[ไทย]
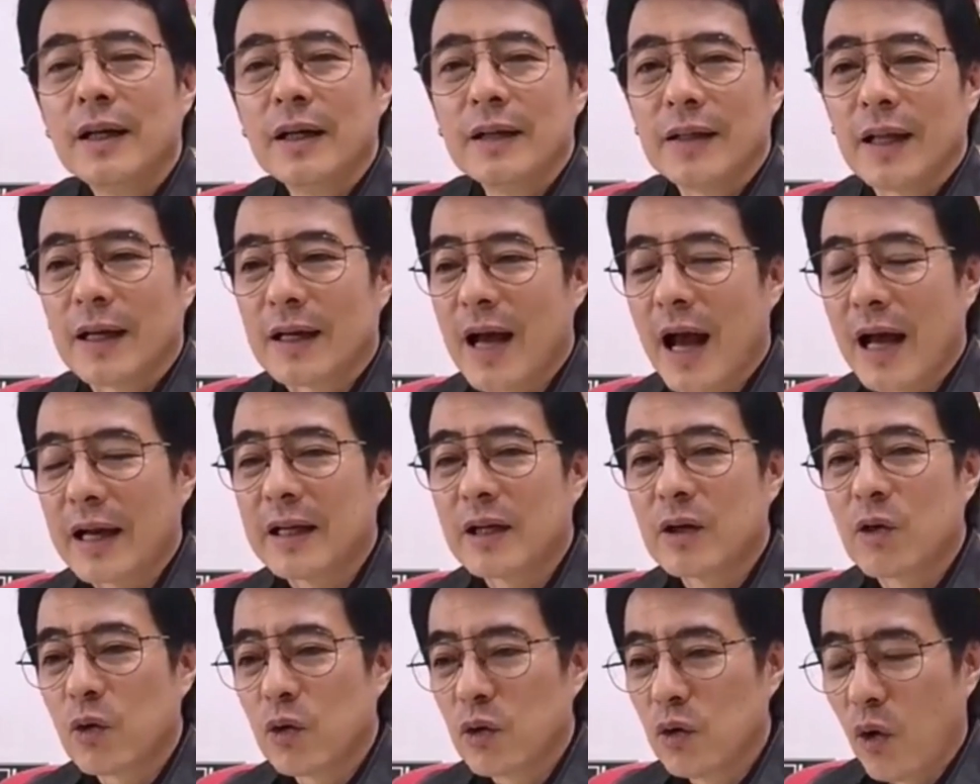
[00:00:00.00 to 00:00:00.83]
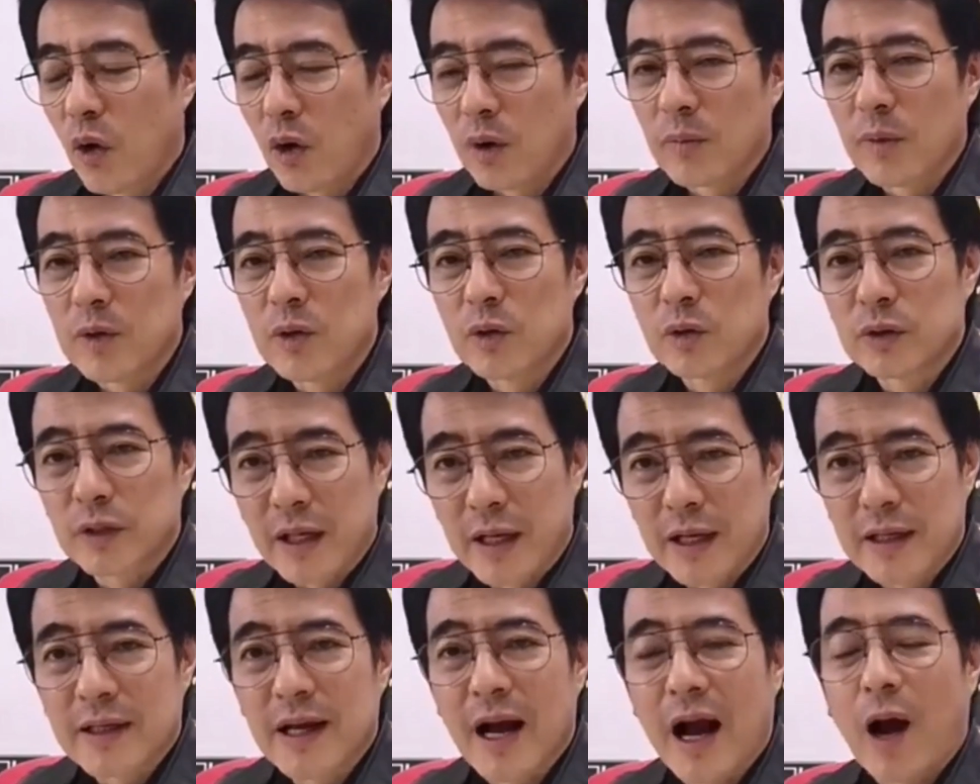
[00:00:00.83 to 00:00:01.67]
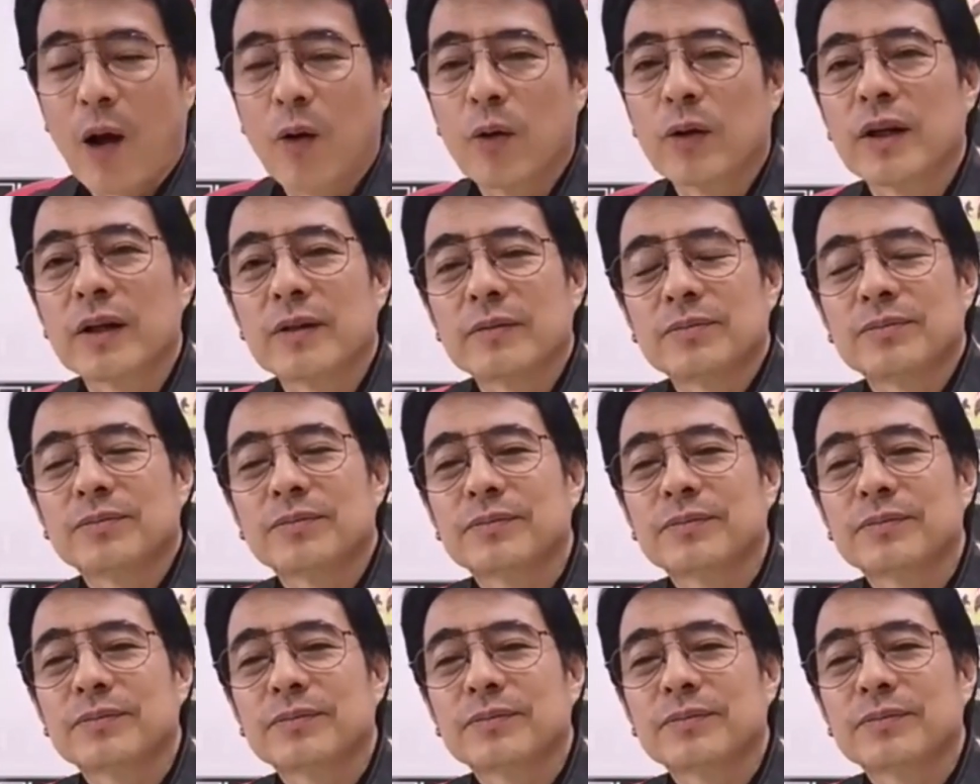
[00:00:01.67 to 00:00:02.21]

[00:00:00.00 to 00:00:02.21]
แต่การที่คุณหล่นมาอยู่ตีนเขาเนี่ย